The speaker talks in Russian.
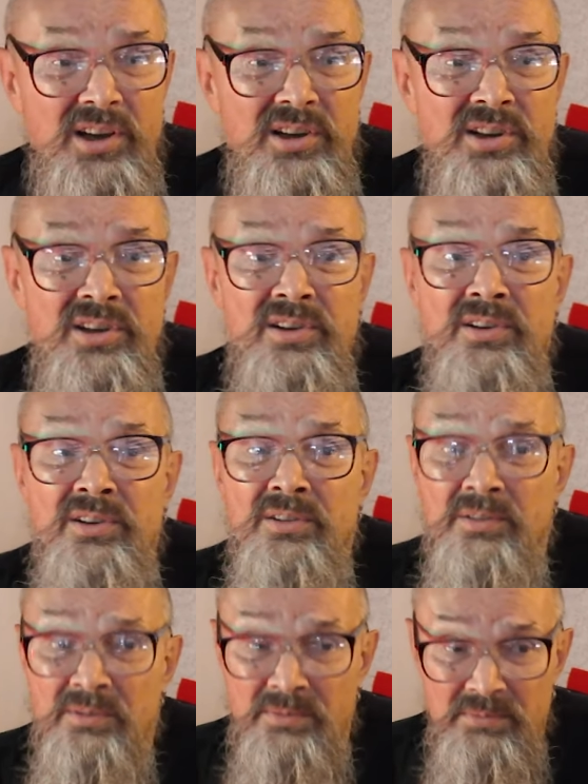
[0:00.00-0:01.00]

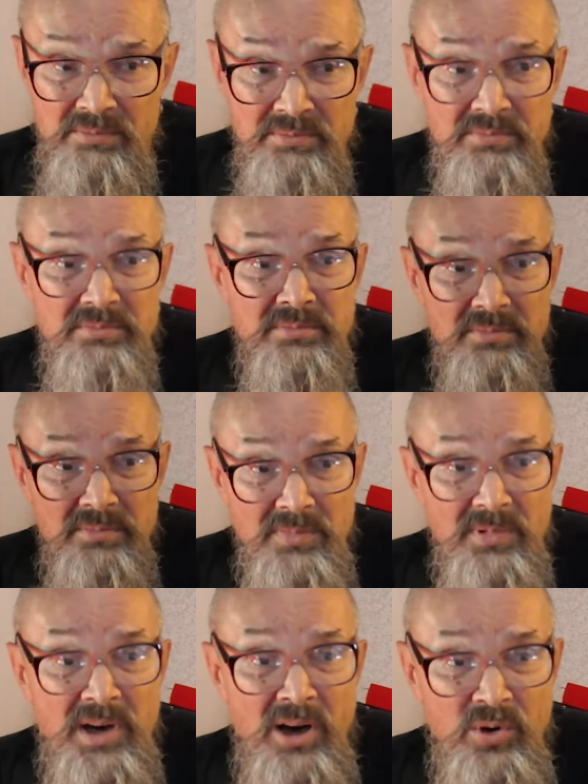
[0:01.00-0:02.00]
И
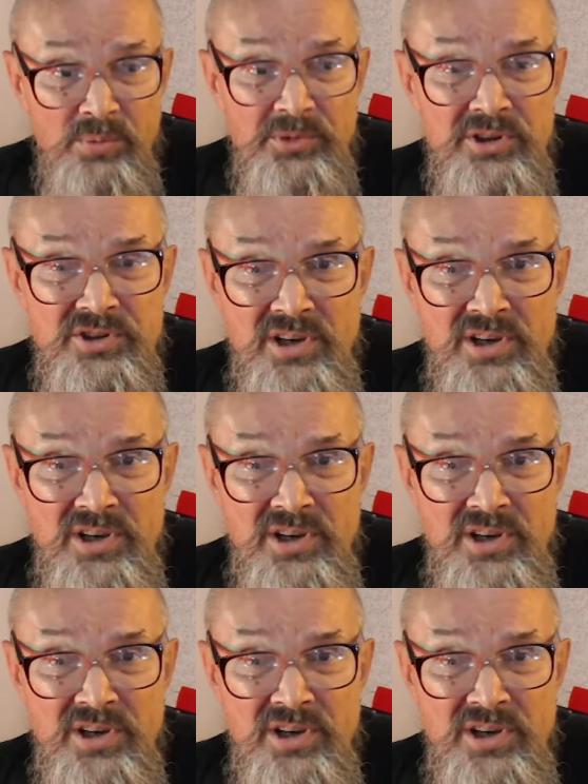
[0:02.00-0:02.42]
огромная